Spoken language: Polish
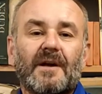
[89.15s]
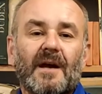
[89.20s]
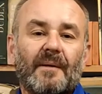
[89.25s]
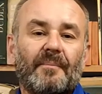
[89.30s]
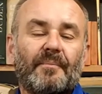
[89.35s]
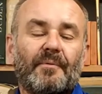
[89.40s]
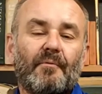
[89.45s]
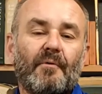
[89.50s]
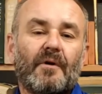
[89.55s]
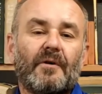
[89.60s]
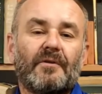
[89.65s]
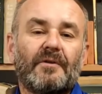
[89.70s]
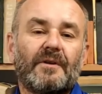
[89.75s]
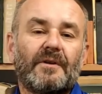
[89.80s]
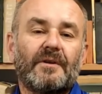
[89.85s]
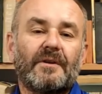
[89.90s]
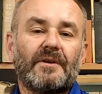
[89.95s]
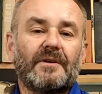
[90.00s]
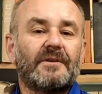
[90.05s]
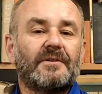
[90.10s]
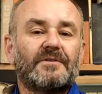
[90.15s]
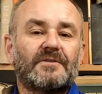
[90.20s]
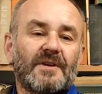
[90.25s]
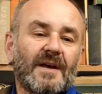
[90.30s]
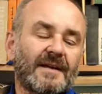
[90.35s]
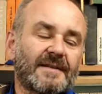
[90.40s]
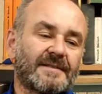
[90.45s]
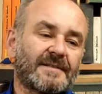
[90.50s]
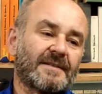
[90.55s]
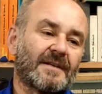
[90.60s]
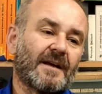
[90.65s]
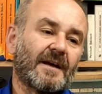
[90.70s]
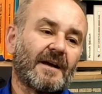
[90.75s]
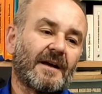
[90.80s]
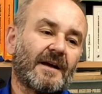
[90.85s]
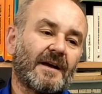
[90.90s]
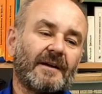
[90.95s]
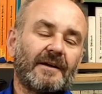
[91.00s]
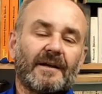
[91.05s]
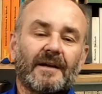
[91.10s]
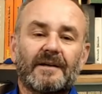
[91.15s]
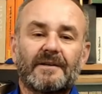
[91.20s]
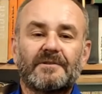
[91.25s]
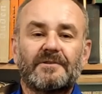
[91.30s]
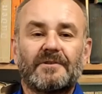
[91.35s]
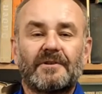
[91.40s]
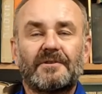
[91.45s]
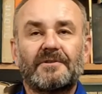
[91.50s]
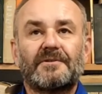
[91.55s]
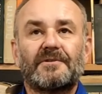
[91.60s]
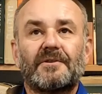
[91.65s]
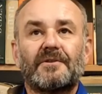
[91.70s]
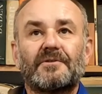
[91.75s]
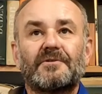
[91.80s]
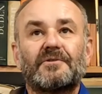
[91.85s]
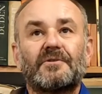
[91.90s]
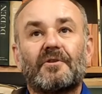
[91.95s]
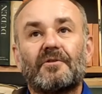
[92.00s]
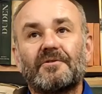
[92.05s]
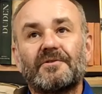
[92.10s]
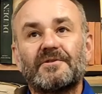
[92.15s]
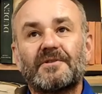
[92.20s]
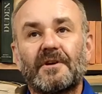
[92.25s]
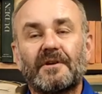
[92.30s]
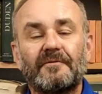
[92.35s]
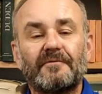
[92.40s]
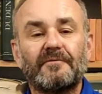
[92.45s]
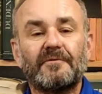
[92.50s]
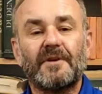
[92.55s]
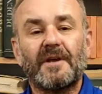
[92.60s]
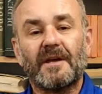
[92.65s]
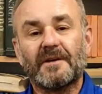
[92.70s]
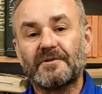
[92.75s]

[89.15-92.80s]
kapłony, ciastka, jak się coś konserwuje,